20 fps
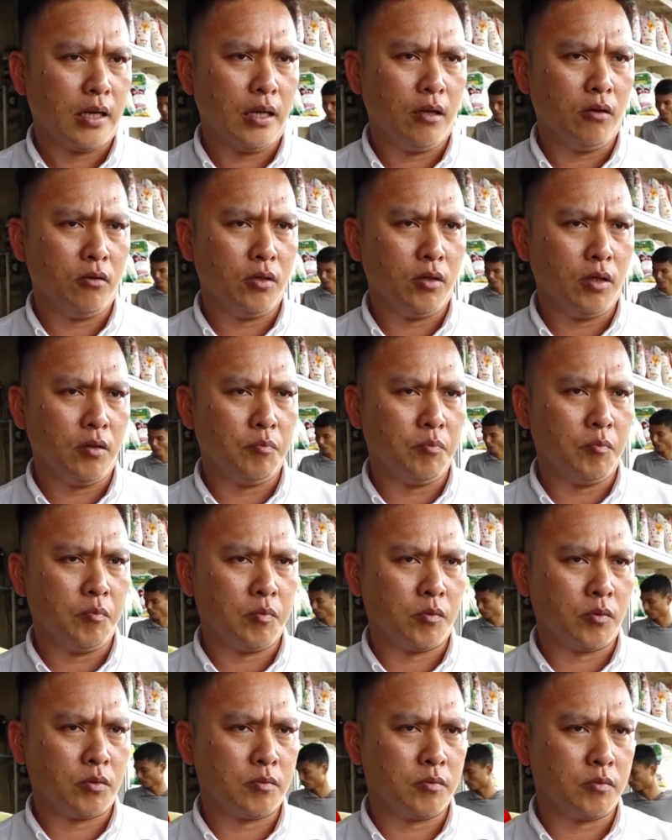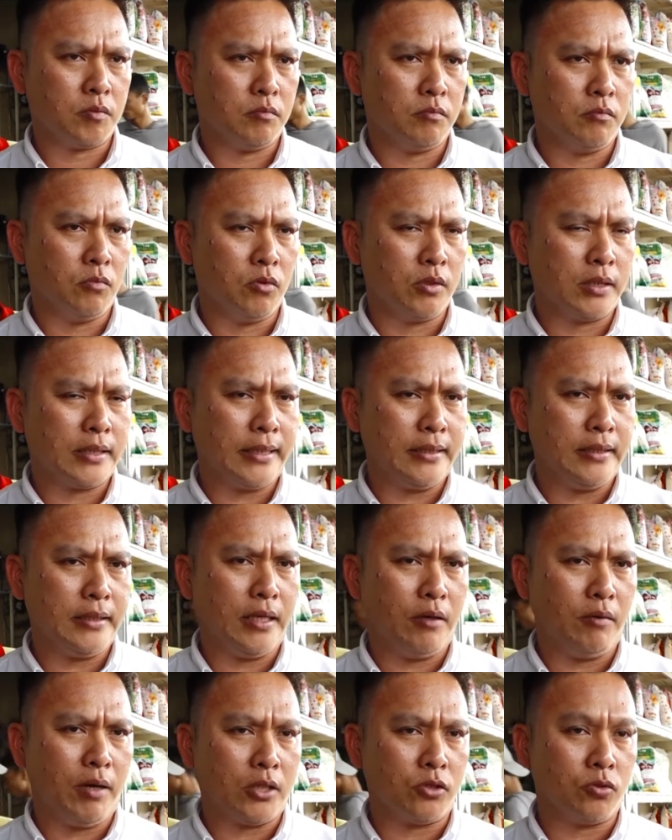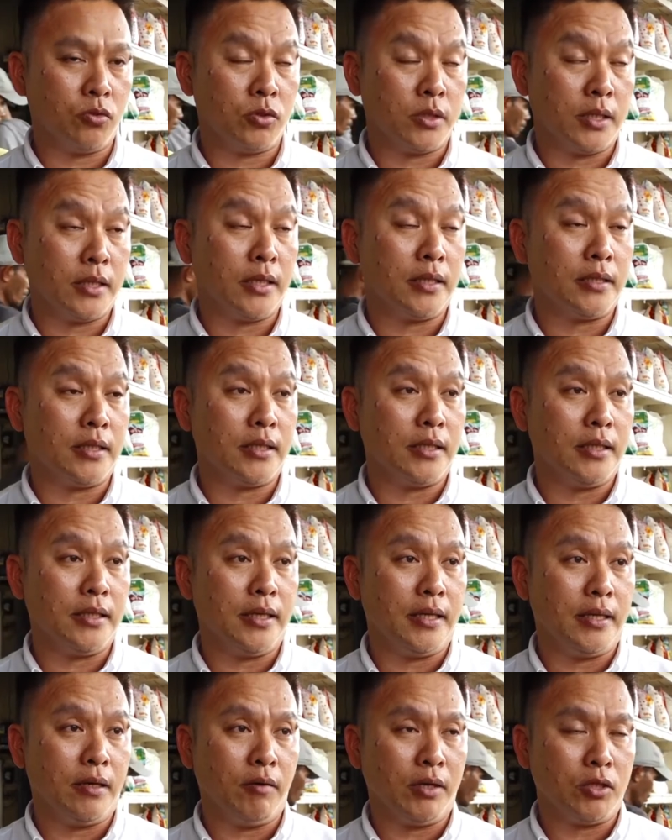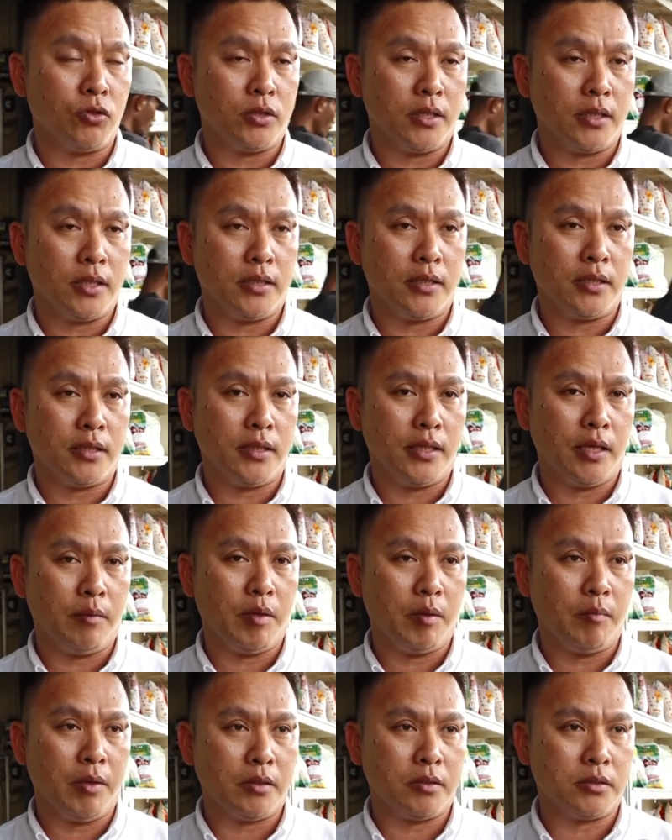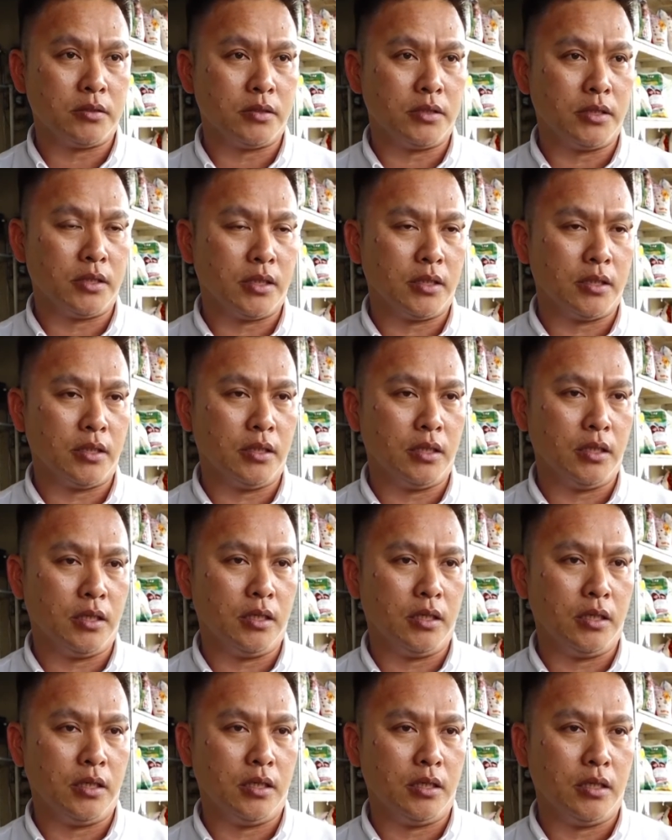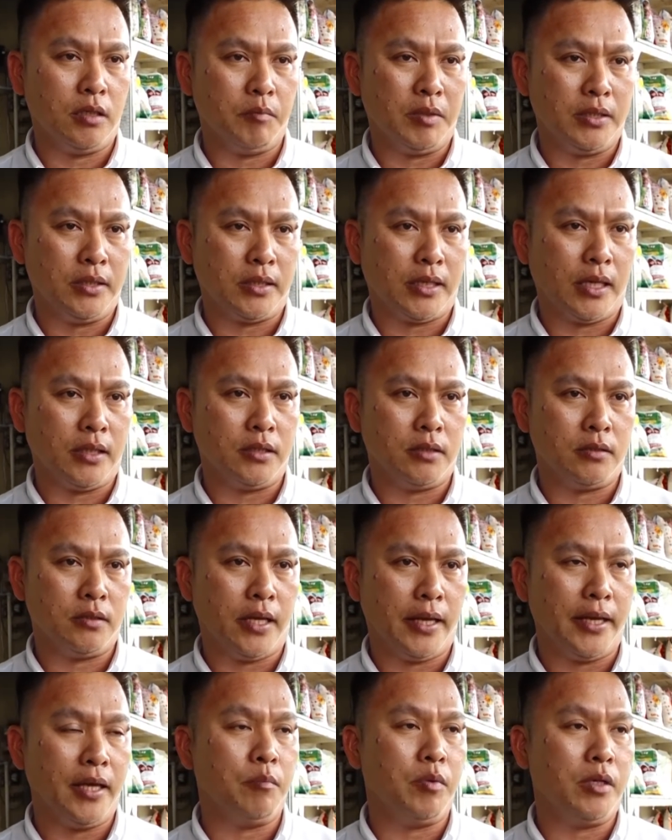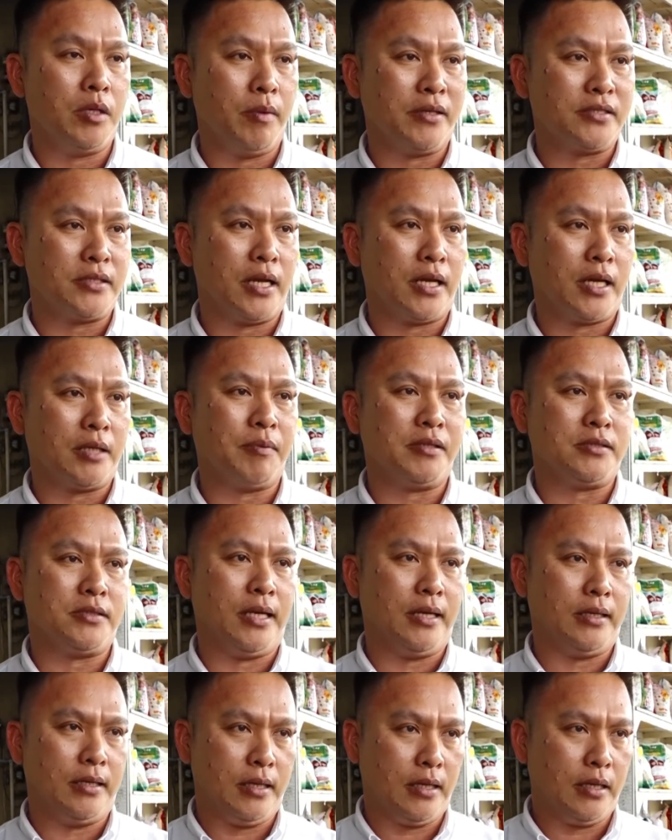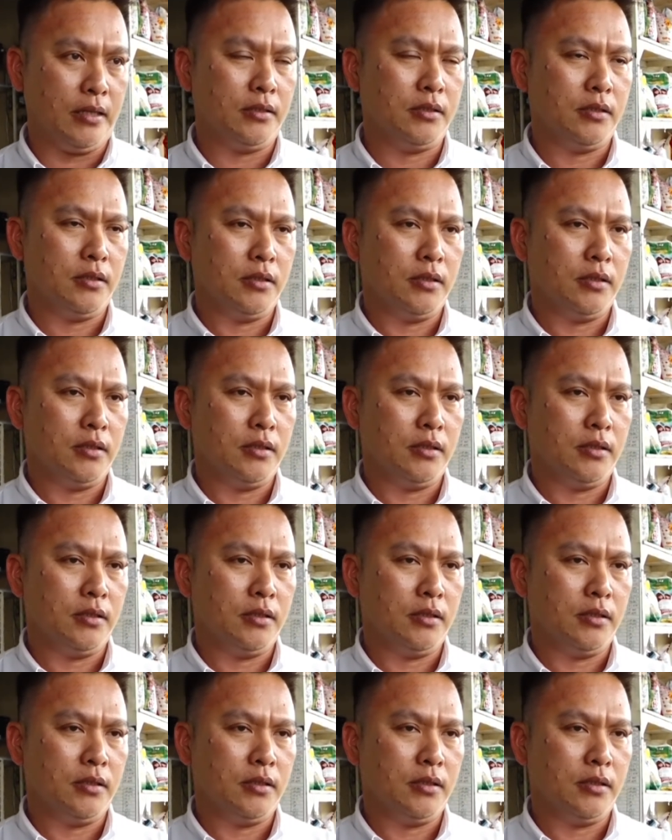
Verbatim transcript: Kalau mungkin ya waktu tinggi-tingginya ya, waktu tinggi-tingginya memang sedikit uh, menekan daya beli masyarakat pasti ada.